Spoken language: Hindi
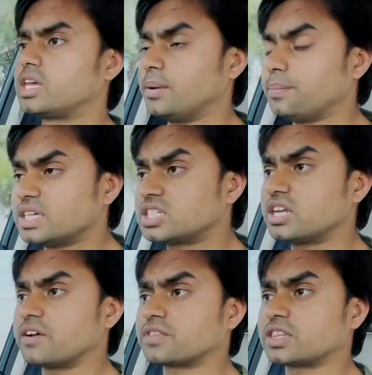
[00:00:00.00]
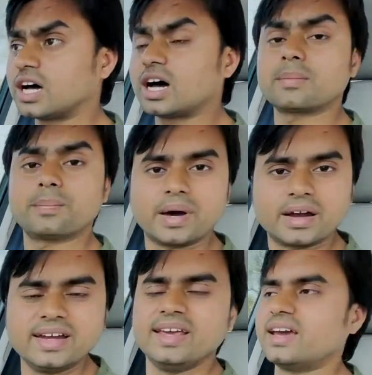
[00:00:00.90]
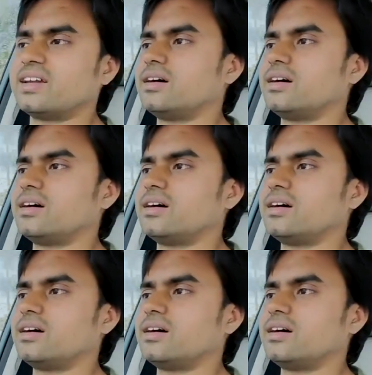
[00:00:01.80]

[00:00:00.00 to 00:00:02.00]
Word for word: के की रफ्तार भरनी है